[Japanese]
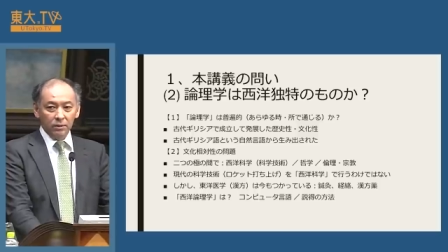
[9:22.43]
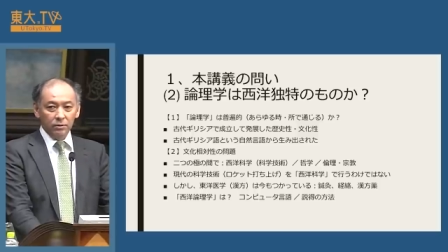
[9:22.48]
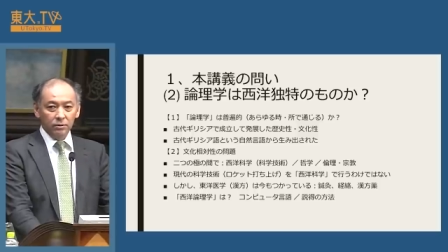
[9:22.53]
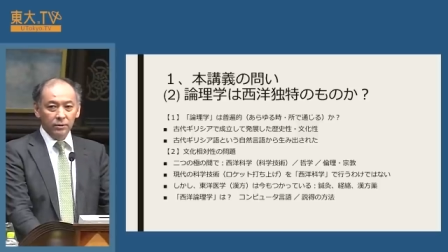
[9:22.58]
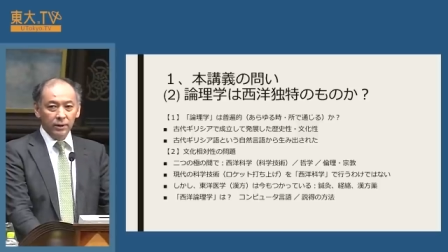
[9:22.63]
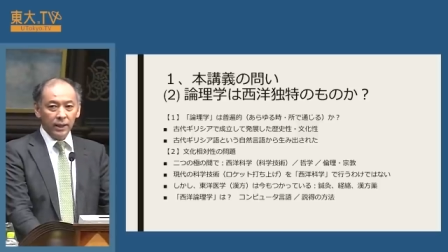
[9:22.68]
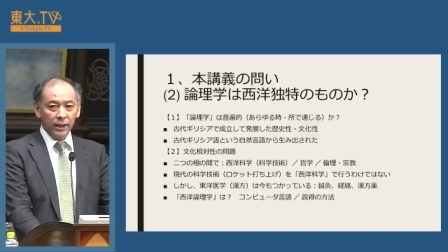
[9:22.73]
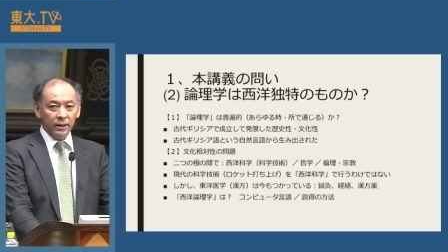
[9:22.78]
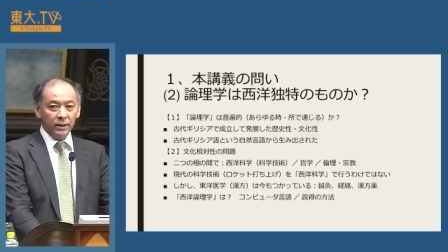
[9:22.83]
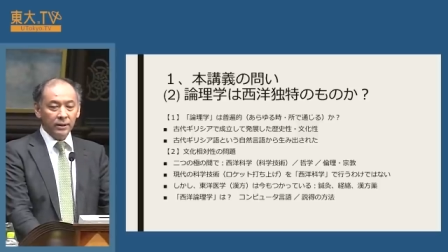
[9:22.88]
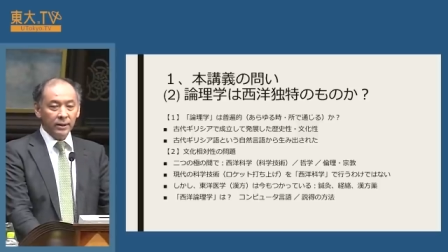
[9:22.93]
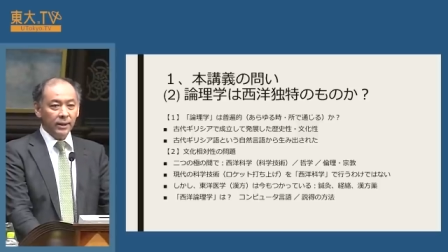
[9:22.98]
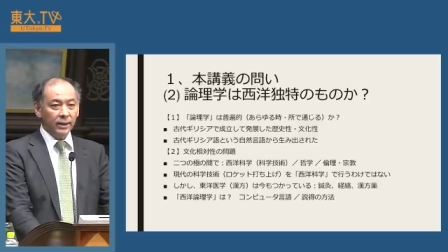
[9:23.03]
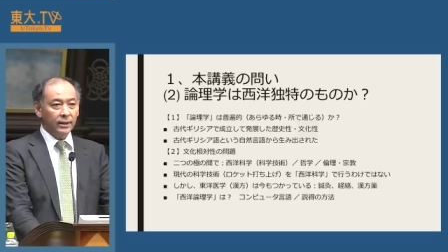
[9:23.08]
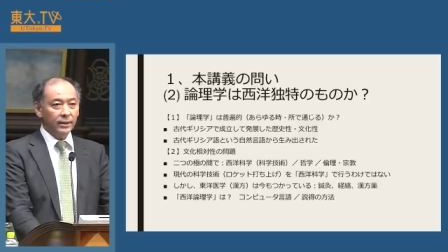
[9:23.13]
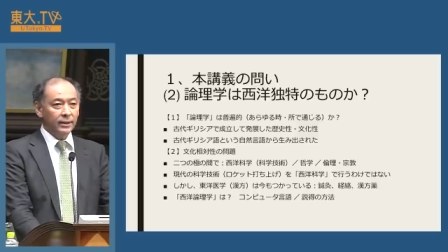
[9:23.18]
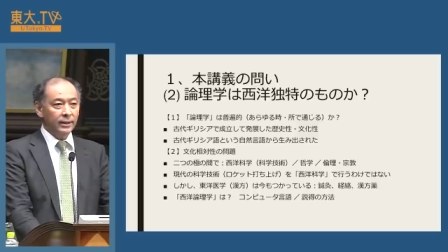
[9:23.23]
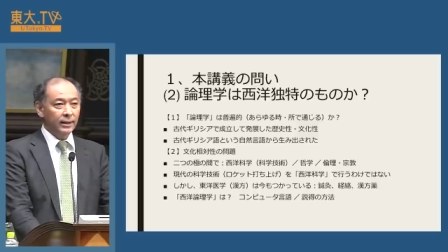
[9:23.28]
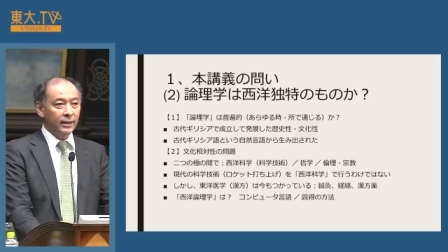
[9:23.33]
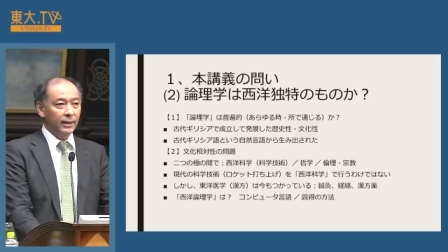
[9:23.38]
普遍
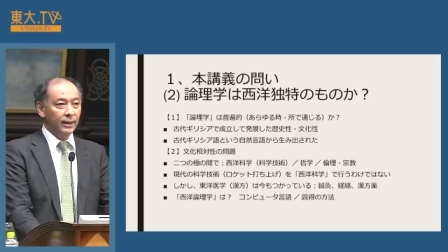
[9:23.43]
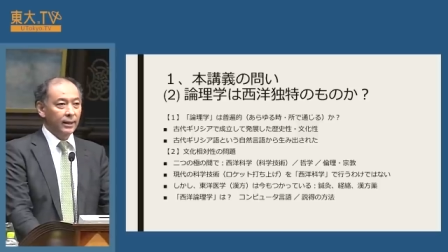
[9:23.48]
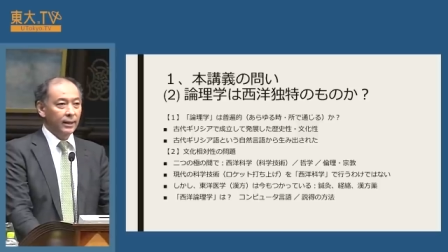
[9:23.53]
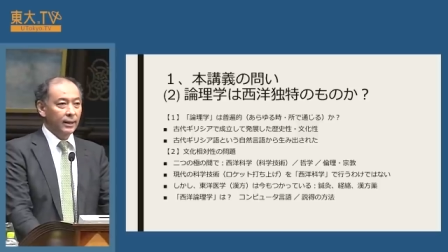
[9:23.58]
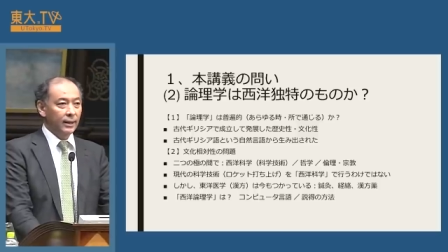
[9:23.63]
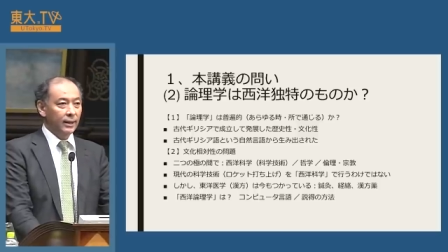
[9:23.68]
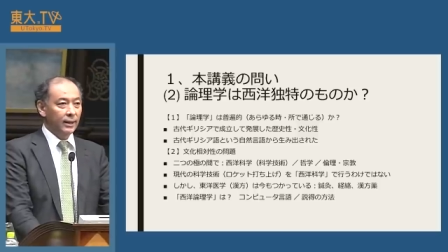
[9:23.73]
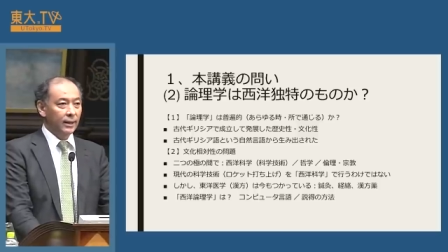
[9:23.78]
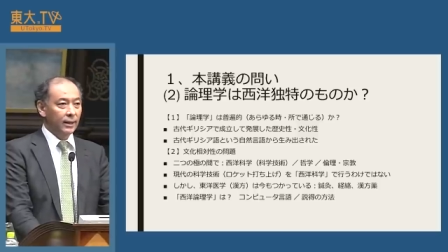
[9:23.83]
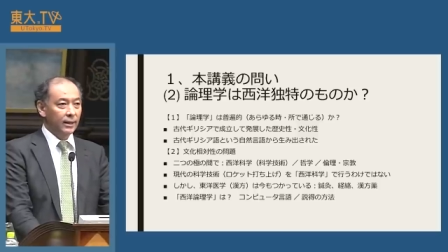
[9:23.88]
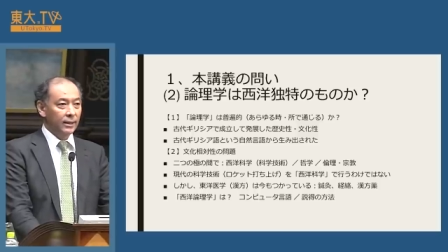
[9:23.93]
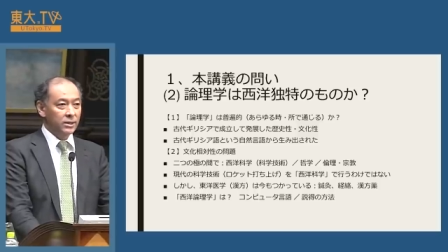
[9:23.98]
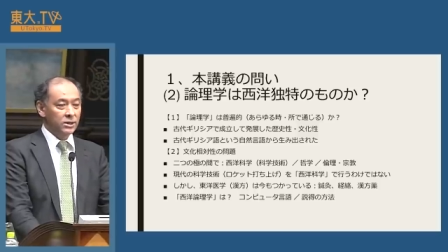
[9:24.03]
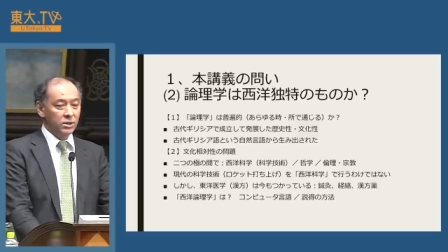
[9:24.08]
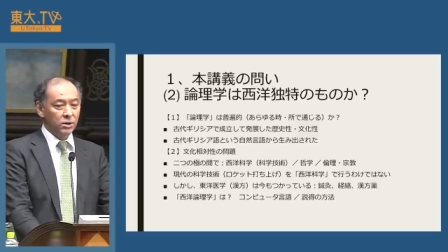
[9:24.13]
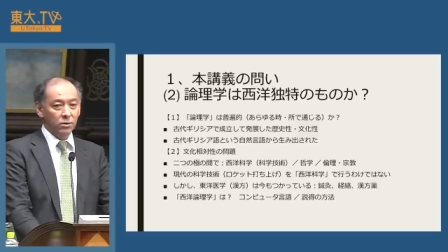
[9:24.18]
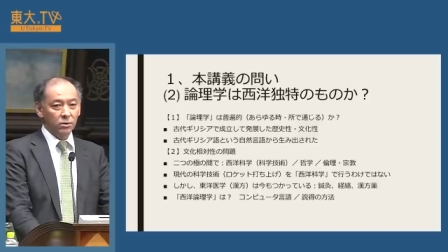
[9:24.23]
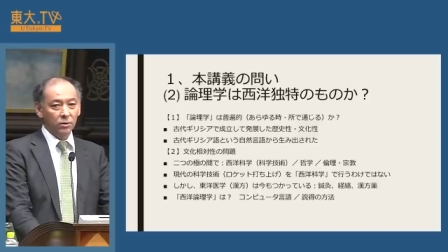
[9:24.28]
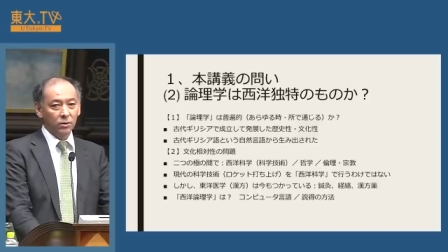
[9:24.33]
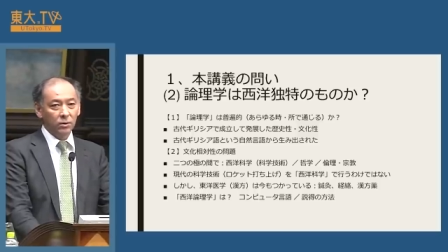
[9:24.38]
的な
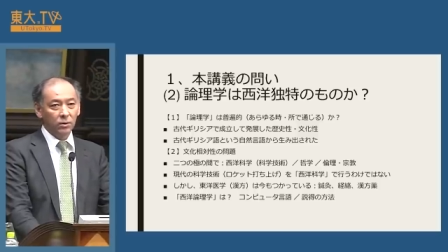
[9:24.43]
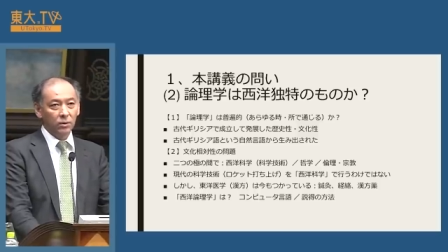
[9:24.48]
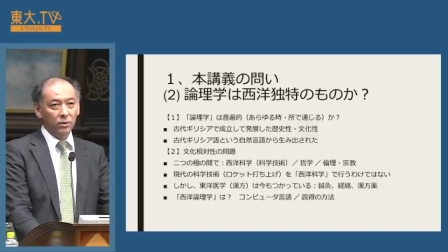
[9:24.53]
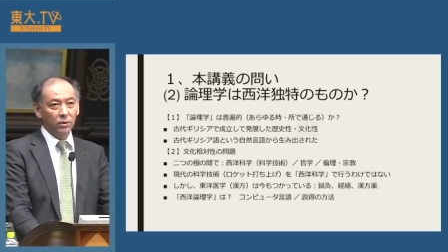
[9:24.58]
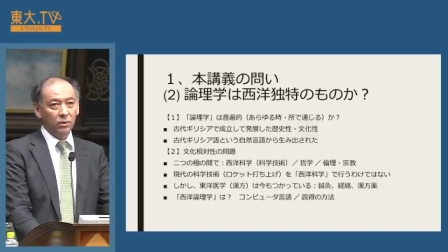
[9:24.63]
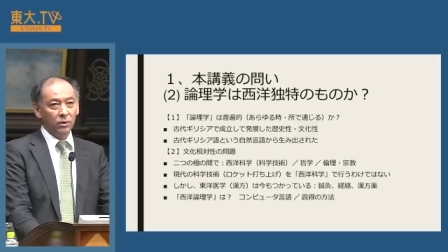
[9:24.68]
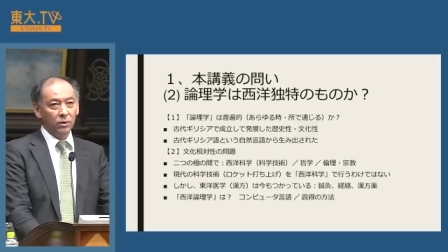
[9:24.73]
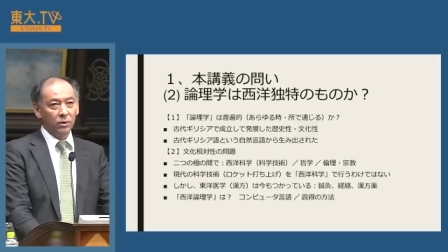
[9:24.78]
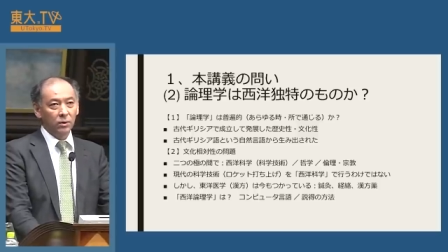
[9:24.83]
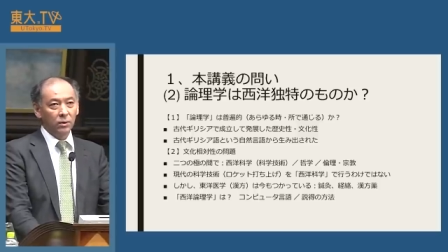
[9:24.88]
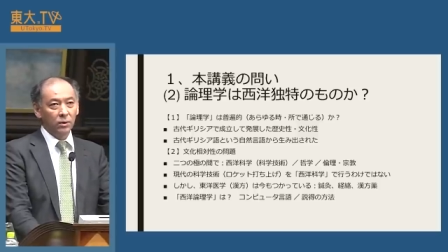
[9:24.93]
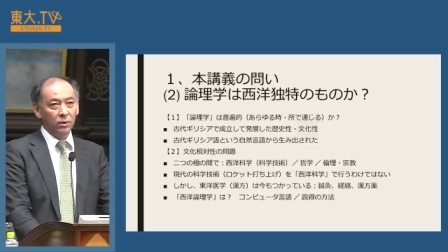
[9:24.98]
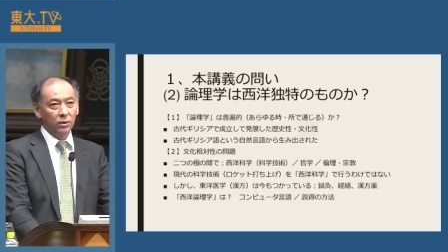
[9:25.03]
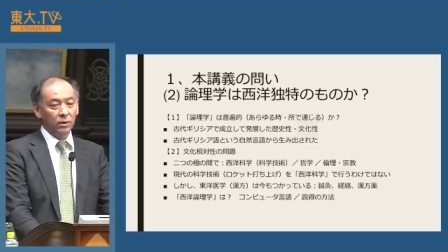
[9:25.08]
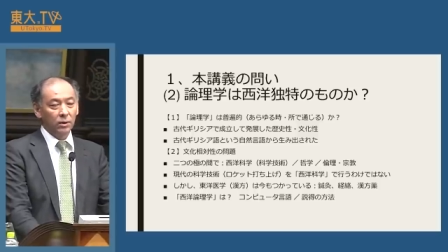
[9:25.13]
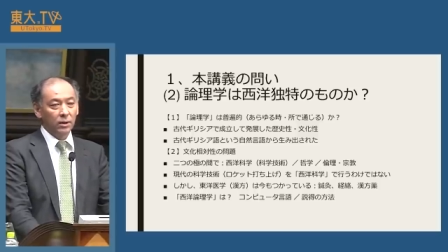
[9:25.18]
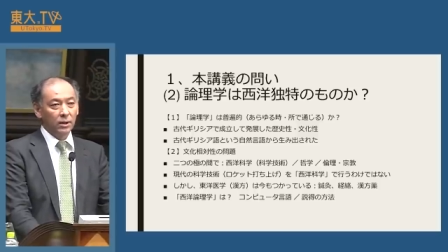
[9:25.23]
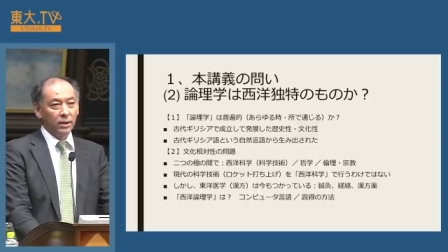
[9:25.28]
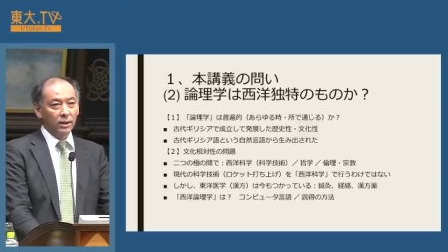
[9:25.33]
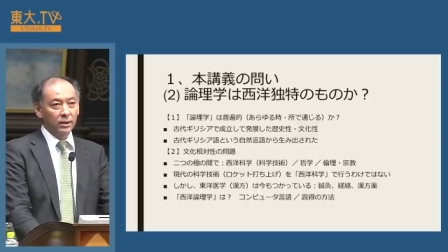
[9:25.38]
思
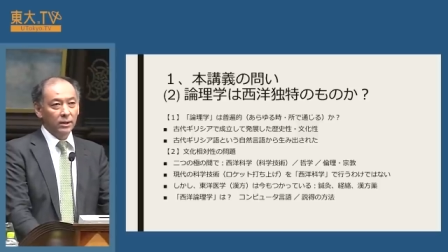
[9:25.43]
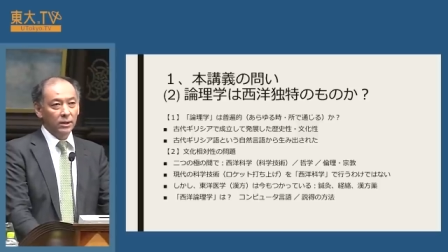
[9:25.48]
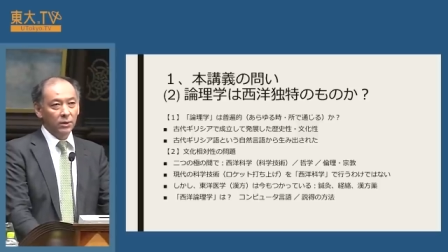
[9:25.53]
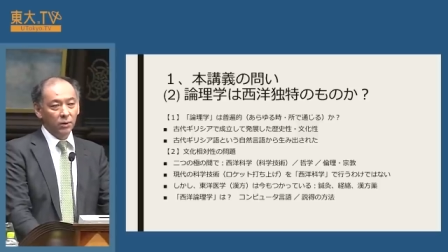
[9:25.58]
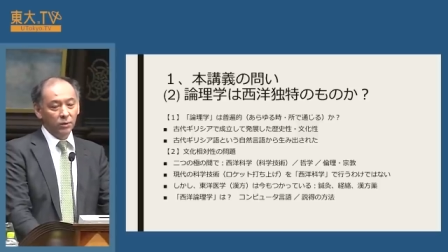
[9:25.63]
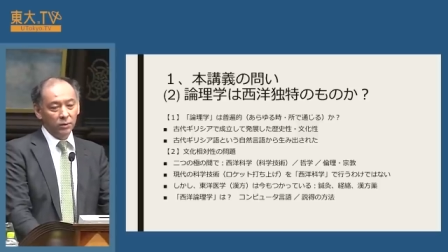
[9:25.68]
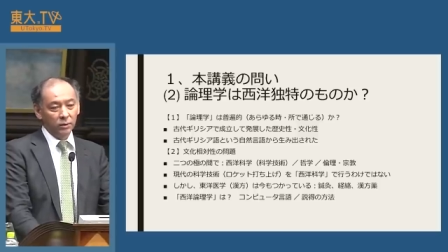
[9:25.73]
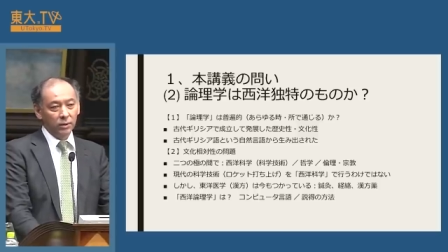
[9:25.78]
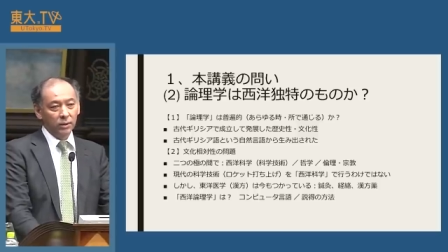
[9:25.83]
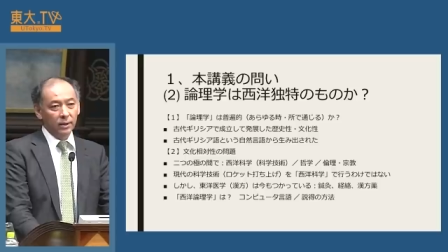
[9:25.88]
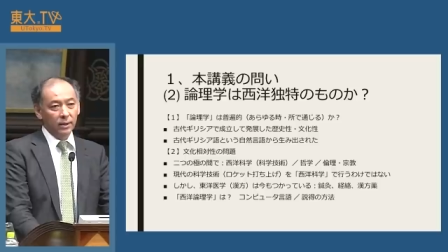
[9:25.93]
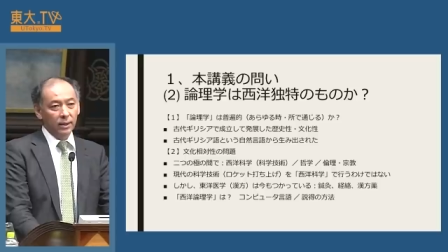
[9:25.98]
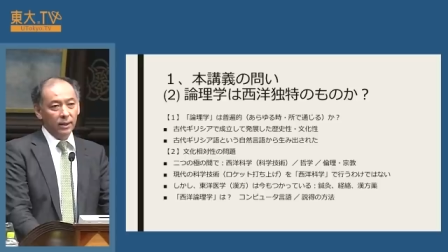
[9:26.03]
考議論